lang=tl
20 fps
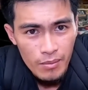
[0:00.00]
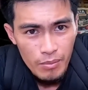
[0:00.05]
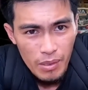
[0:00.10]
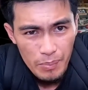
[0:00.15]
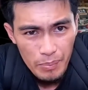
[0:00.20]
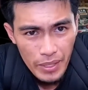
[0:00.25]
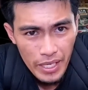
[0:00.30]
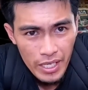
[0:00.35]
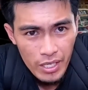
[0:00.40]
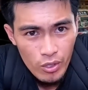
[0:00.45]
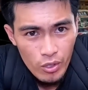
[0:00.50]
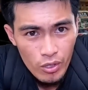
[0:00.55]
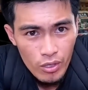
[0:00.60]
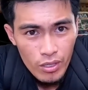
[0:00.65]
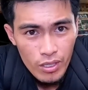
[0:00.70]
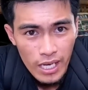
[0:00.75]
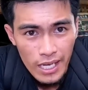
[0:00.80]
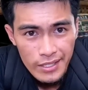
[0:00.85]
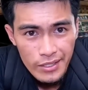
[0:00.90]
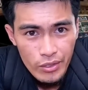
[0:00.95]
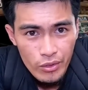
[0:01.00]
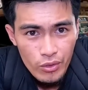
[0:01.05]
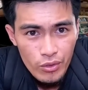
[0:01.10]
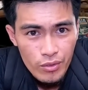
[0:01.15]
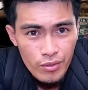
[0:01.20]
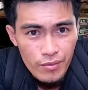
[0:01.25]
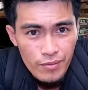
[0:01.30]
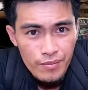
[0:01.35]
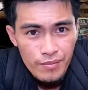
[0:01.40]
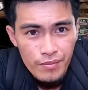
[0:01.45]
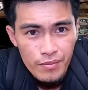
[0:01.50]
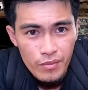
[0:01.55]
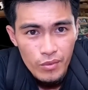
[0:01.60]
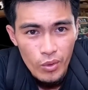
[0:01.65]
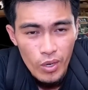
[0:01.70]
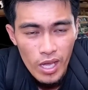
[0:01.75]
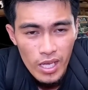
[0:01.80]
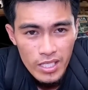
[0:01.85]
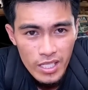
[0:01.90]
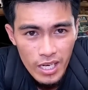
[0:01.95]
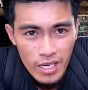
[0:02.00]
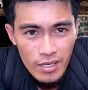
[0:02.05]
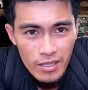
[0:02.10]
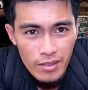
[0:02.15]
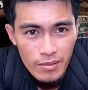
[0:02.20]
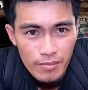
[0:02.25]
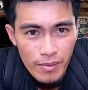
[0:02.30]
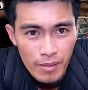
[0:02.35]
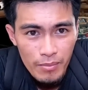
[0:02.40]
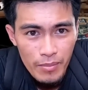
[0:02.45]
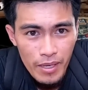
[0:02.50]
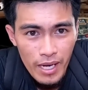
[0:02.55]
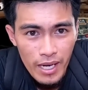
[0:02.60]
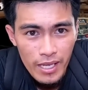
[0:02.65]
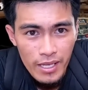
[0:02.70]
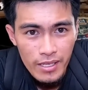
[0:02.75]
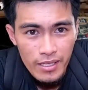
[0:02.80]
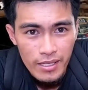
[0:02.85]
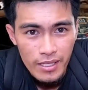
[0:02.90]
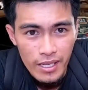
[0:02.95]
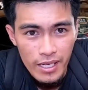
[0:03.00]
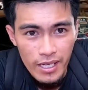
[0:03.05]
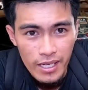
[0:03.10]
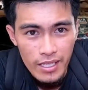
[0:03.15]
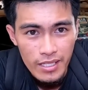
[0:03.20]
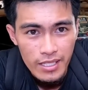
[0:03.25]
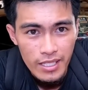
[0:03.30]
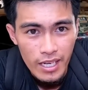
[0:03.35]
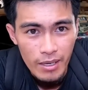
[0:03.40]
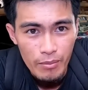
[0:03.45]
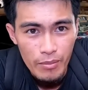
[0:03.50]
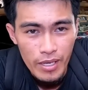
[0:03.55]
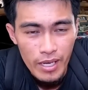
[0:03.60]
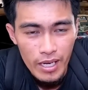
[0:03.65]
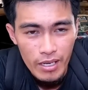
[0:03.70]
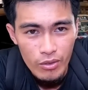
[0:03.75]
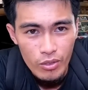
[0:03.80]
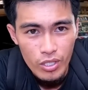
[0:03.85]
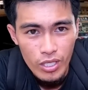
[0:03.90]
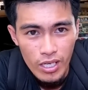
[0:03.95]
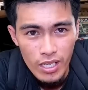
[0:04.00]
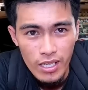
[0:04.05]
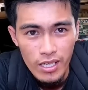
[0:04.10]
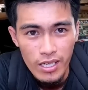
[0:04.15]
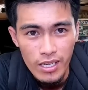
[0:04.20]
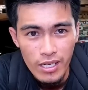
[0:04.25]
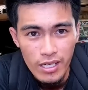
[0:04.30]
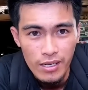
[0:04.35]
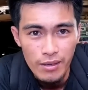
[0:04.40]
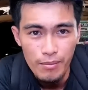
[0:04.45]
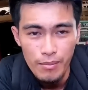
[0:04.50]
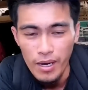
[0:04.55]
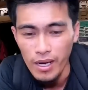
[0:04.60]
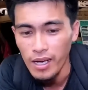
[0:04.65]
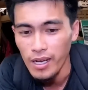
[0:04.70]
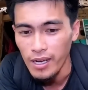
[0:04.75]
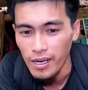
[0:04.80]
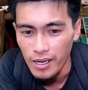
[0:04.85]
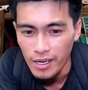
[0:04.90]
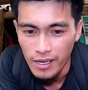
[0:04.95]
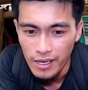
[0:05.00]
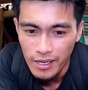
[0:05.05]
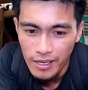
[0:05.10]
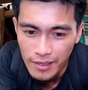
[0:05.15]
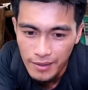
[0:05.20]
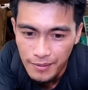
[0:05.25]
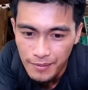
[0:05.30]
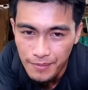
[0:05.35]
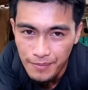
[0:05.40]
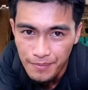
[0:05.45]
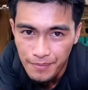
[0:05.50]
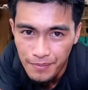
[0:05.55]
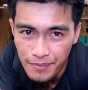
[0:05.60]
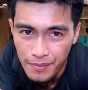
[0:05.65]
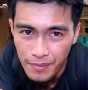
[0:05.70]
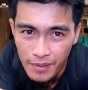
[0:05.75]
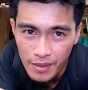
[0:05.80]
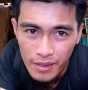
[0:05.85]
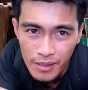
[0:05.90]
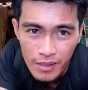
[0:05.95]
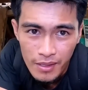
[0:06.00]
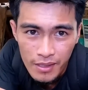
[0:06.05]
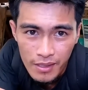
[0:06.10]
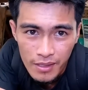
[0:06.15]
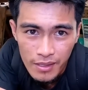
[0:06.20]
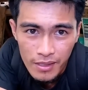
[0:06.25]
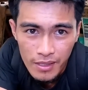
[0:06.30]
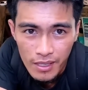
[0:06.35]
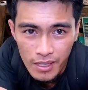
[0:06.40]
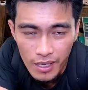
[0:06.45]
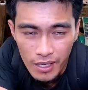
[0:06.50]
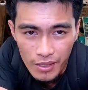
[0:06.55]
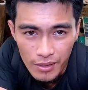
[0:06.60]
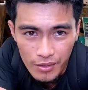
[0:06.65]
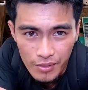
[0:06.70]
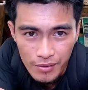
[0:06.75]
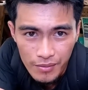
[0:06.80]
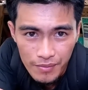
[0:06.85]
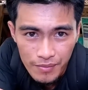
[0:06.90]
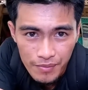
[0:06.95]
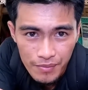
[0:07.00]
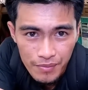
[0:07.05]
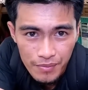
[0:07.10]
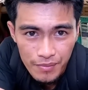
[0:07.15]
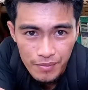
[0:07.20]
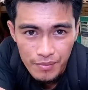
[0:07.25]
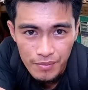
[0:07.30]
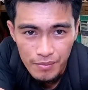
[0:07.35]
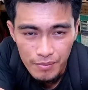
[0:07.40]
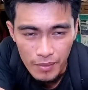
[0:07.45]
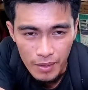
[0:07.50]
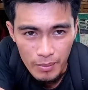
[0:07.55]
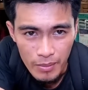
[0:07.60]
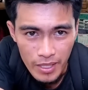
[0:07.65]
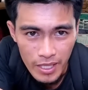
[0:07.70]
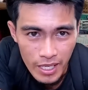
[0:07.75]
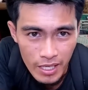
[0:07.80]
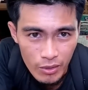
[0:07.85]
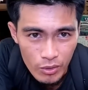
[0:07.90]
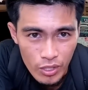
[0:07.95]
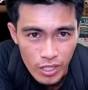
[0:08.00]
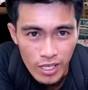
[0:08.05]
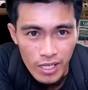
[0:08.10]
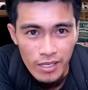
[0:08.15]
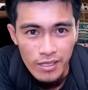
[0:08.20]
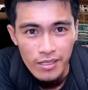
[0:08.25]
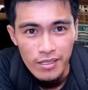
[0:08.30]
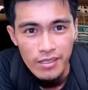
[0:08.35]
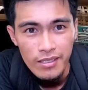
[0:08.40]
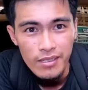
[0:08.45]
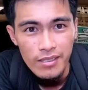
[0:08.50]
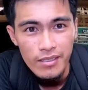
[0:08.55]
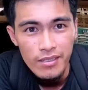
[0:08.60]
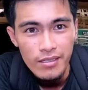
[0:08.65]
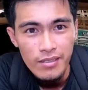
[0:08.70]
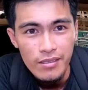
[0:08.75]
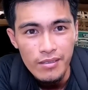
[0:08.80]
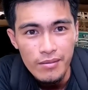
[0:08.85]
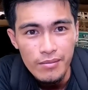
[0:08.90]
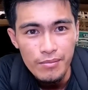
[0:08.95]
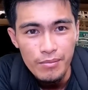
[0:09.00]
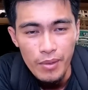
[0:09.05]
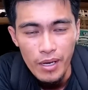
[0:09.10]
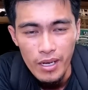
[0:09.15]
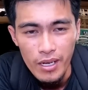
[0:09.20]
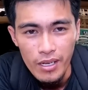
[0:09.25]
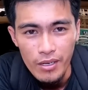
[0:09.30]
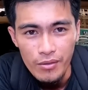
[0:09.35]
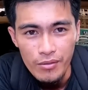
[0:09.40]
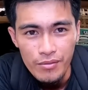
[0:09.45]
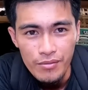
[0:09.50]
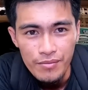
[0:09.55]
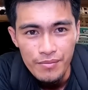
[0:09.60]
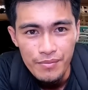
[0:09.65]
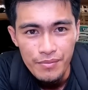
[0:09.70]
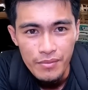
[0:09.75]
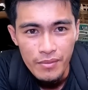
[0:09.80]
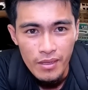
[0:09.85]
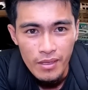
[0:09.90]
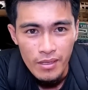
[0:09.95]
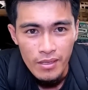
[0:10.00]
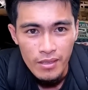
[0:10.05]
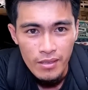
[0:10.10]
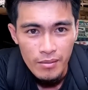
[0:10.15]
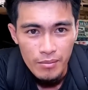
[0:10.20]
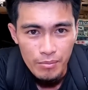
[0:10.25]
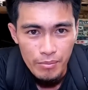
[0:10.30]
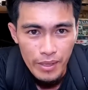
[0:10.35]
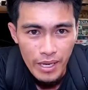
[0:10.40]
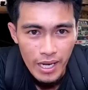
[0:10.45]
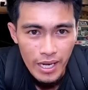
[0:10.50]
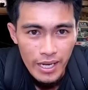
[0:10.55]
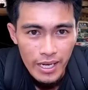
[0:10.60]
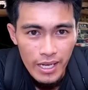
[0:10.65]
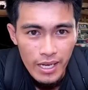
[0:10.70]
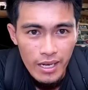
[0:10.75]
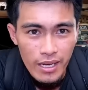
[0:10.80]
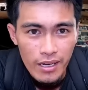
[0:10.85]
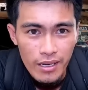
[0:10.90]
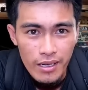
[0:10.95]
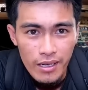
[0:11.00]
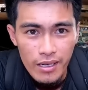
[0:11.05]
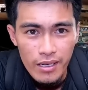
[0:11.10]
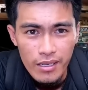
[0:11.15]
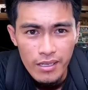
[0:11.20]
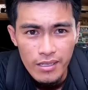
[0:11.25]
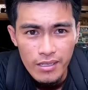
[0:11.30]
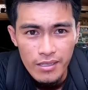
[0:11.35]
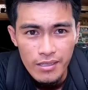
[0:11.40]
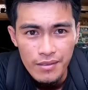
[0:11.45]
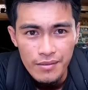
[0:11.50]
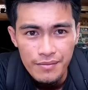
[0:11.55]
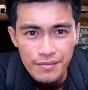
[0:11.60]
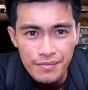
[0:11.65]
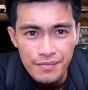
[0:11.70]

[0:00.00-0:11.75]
pipino kaso wala siyang pangbili kaya sinabihan ko siya na baka ano bibigyan ko siya ng pang ano bili ng